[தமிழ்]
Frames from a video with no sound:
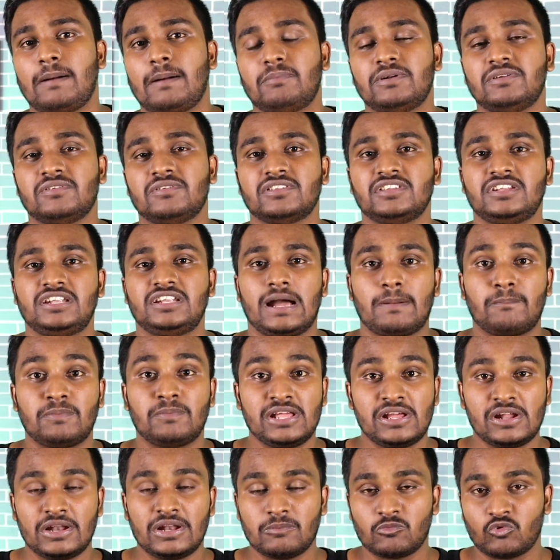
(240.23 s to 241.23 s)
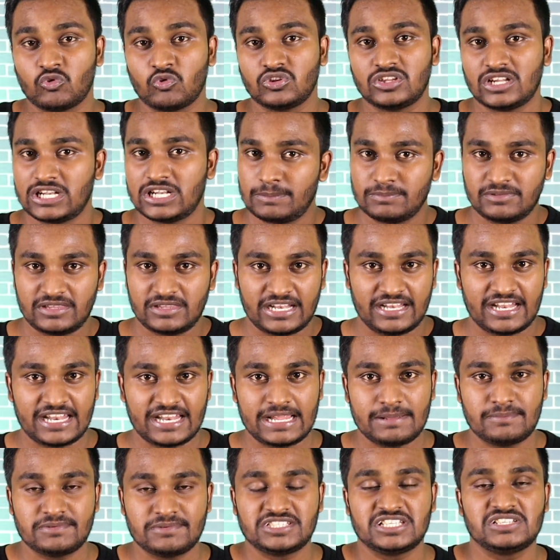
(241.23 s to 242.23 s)
அப்படி வந்துட்டு அப்படியே நம்ம கொடுத்தாலும் நம்ம
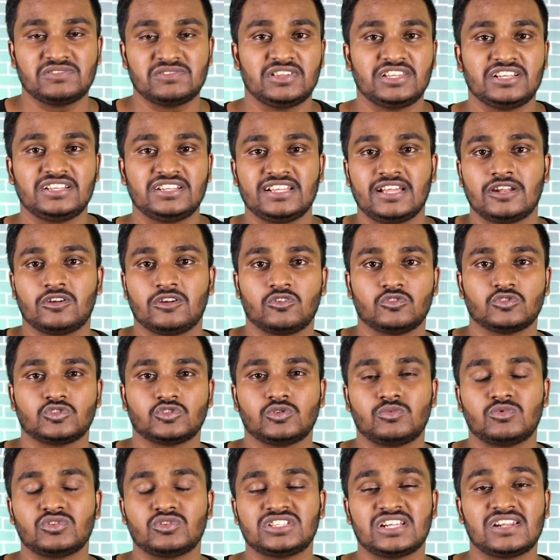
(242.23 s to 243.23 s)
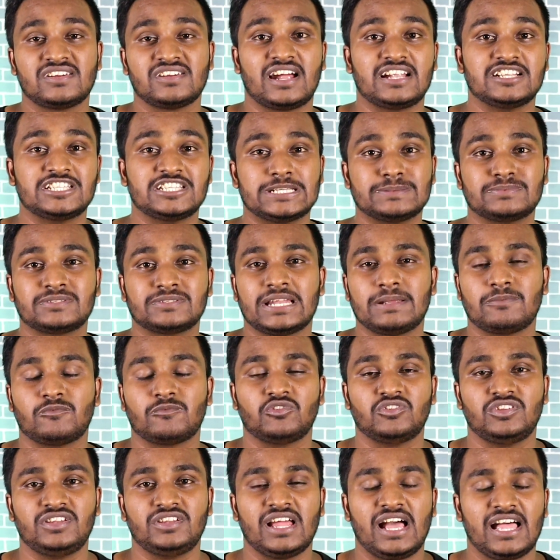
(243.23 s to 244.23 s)
நிறைய மெசேஜ் வந்துகிட்டே இருக்கும் ஸோ முடிஞ்ச அளவுக்கு அன்சப்ஸ்கிரைப்
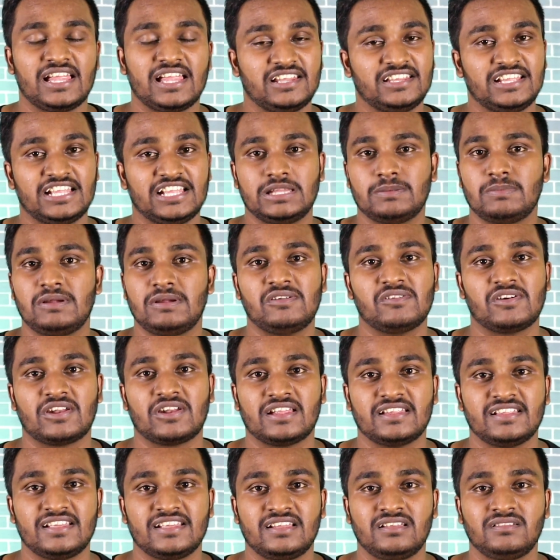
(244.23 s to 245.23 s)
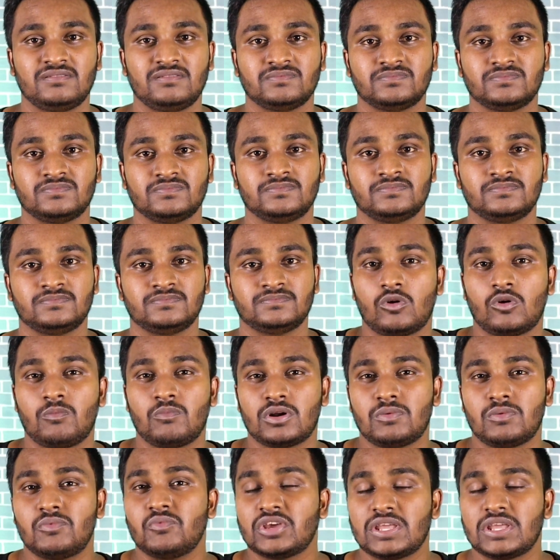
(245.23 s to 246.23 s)
கொடுத்தீங்கன்னா அதுலேருந்து எந்த மெயில் வராது
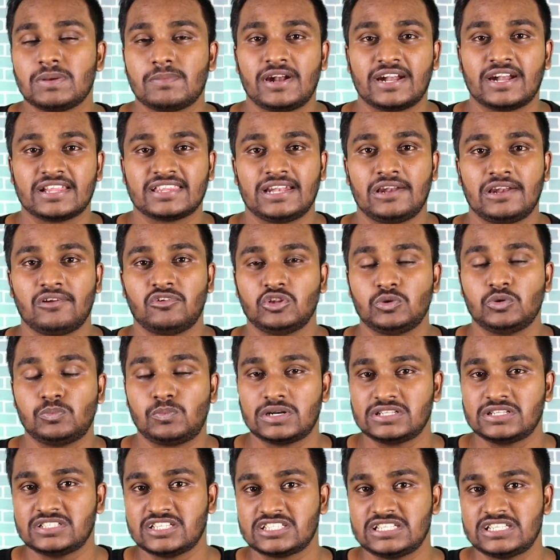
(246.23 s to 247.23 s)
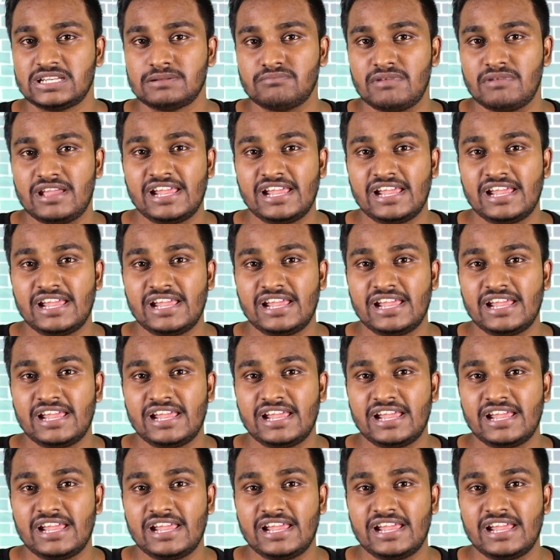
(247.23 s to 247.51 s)
ரொம்ப ரொம்ப முக்கியமான இடத்துல வந்து பண்ண ஜஸ்ட் இந்த